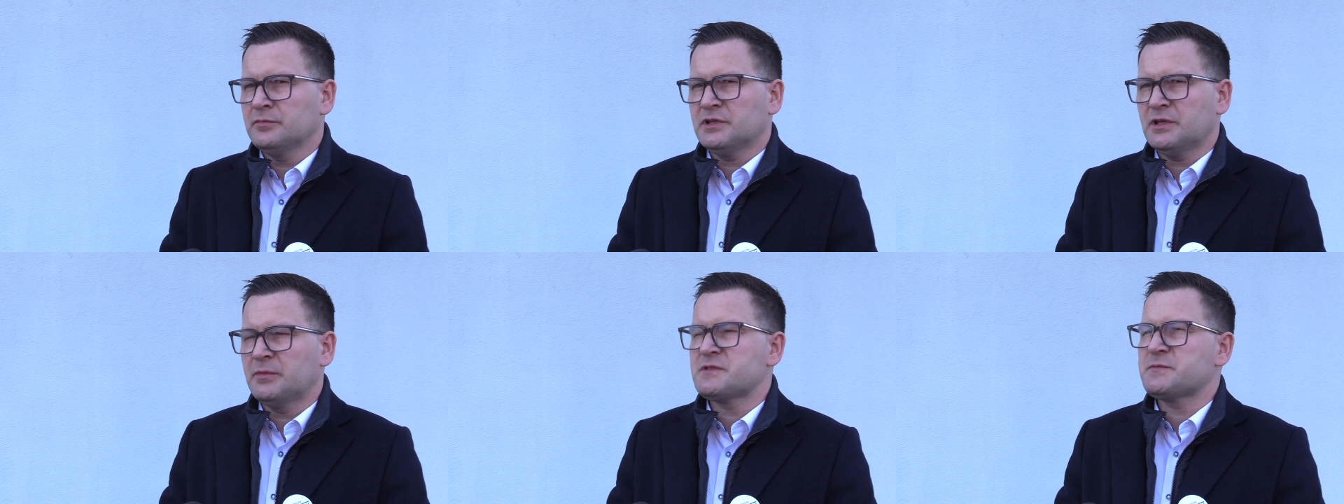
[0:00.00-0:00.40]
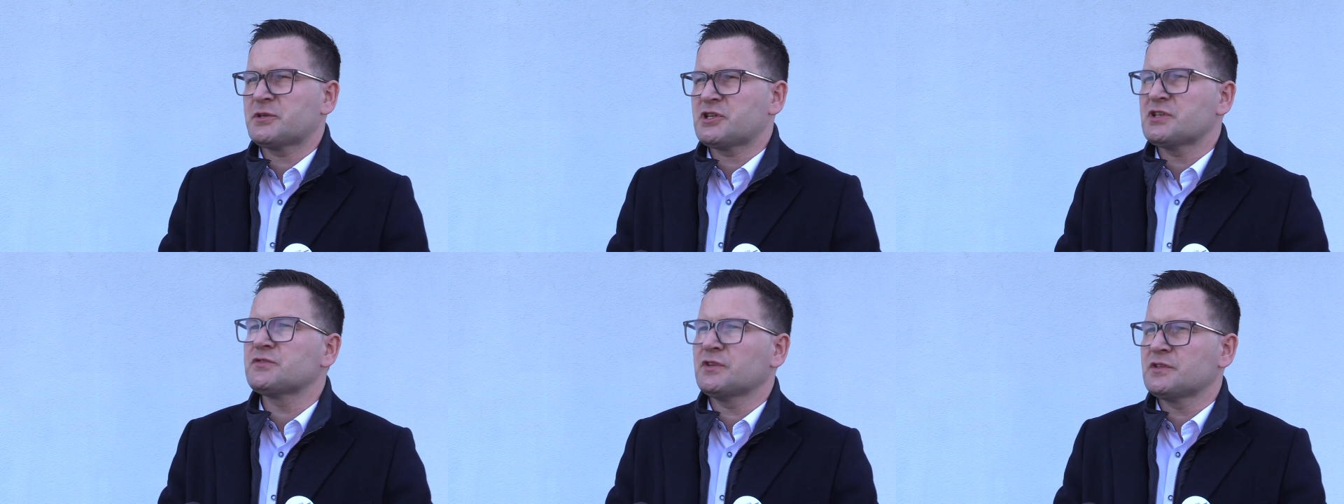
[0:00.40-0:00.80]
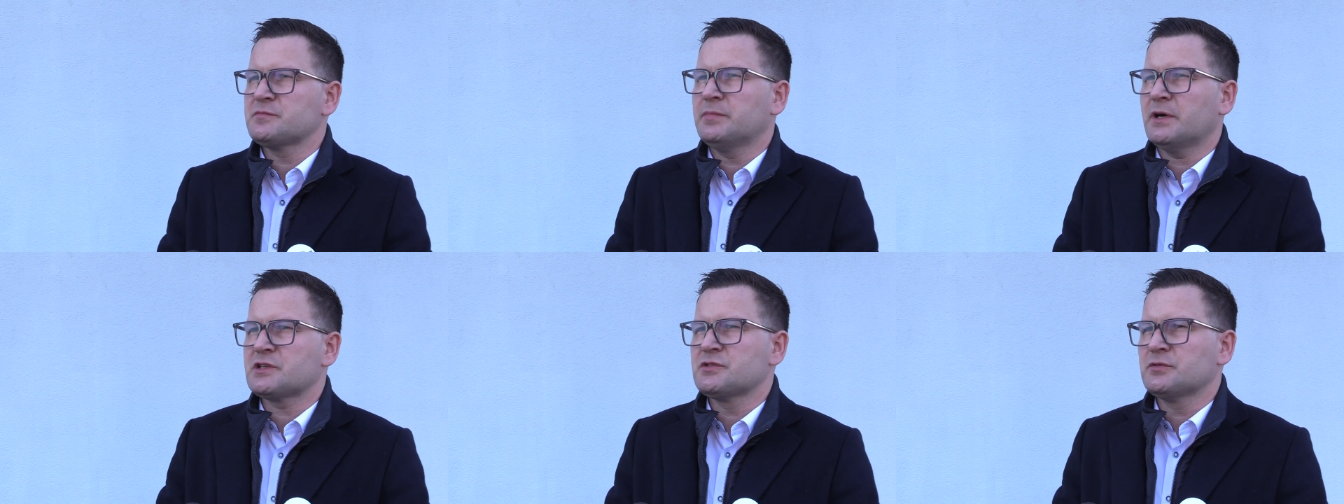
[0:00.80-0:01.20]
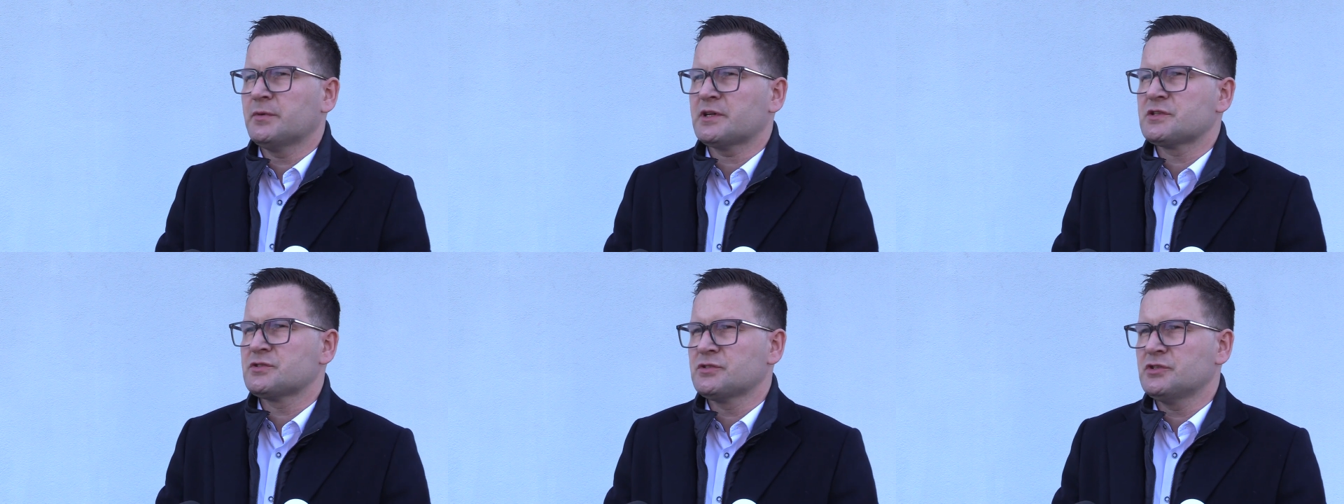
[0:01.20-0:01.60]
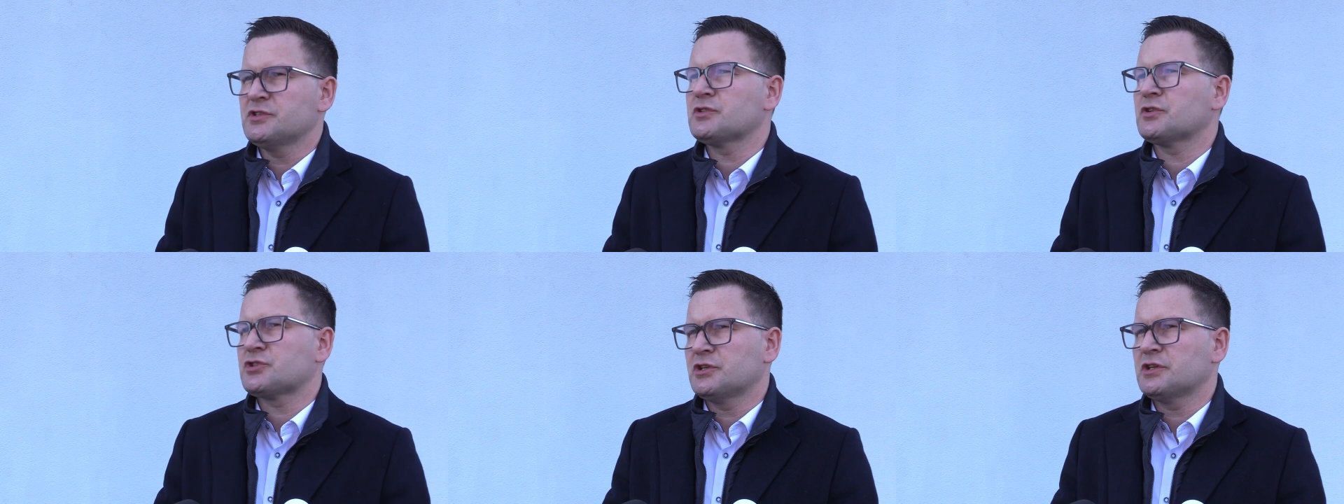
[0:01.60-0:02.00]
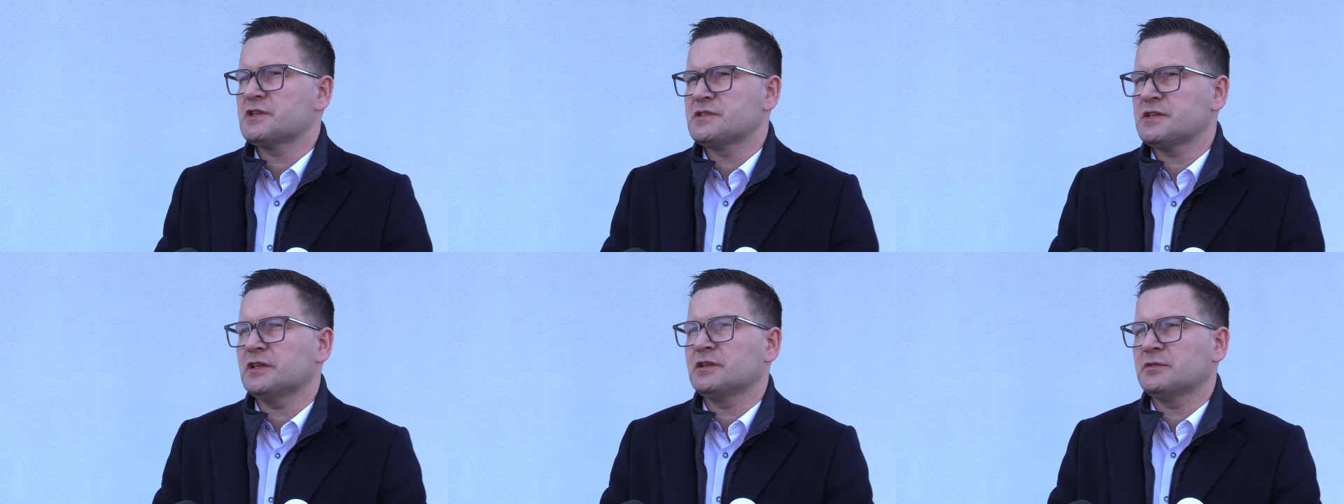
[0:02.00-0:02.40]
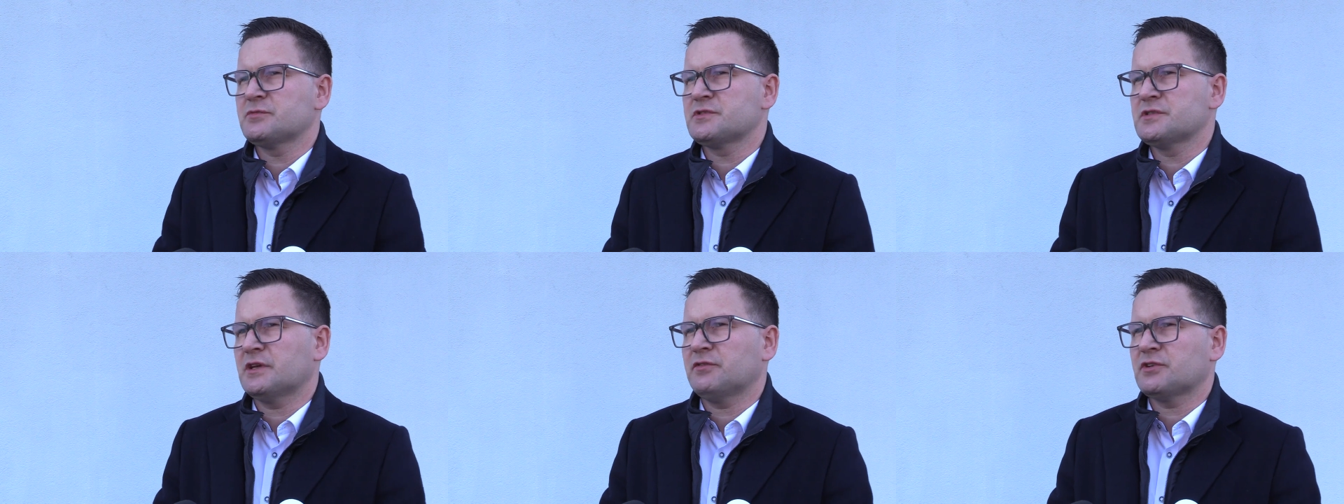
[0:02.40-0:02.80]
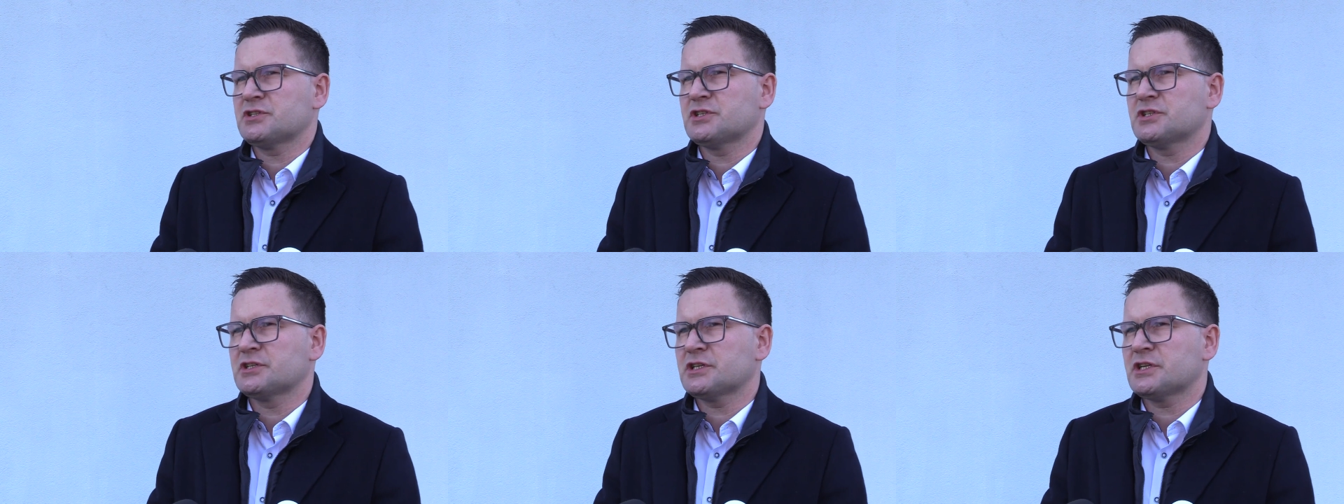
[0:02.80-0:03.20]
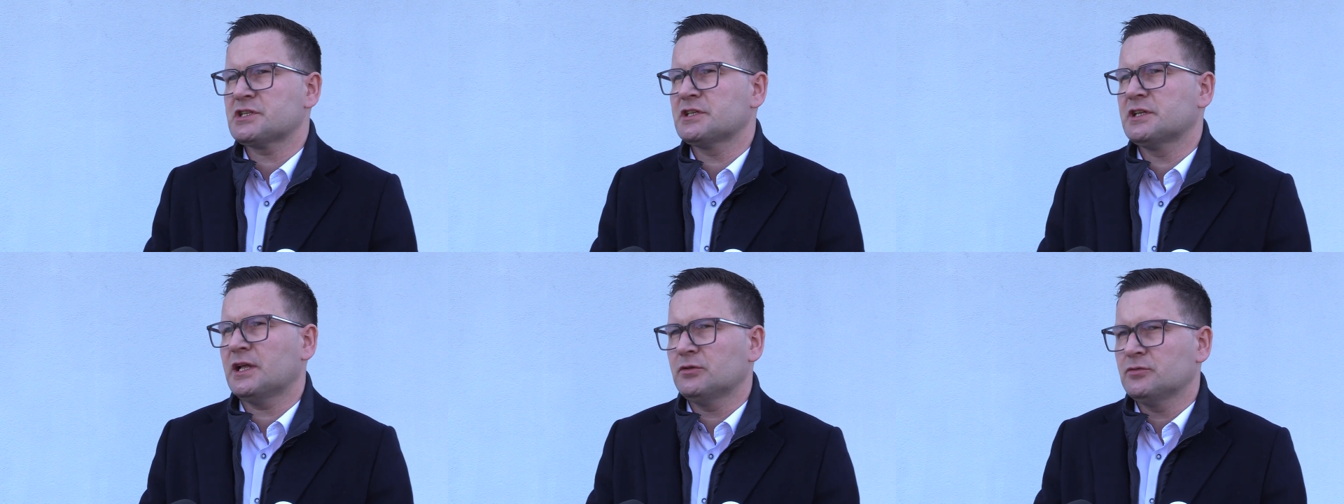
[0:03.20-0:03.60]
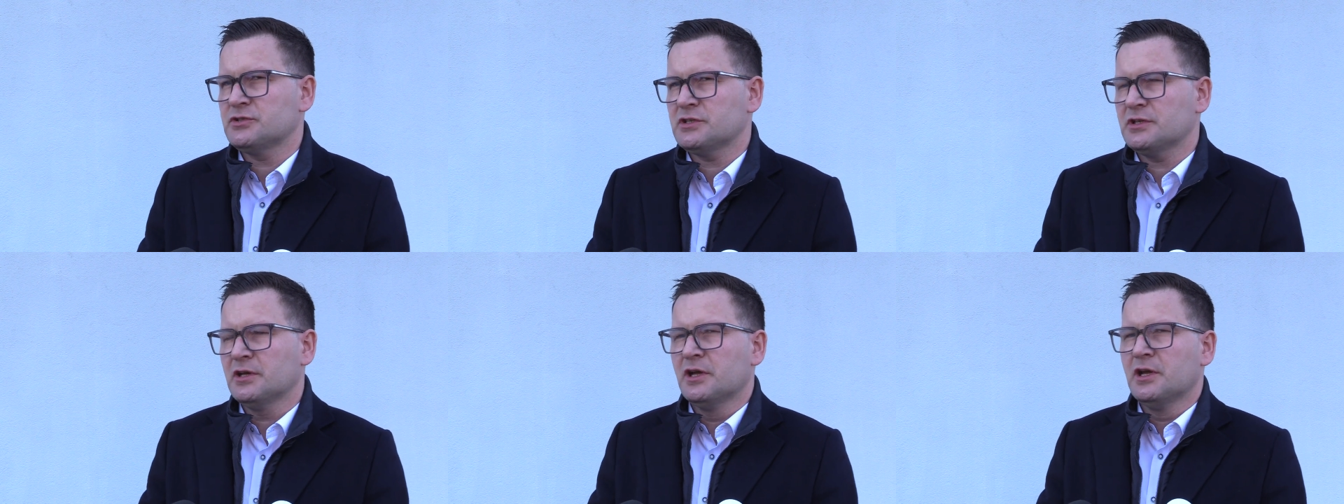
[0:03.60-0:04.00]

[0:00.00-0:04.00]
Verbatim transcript: te bezpieczeństwo jest bardzo, bardzo nisko, czyli jest jedną z najważniejszych rzeczy dla ludzi.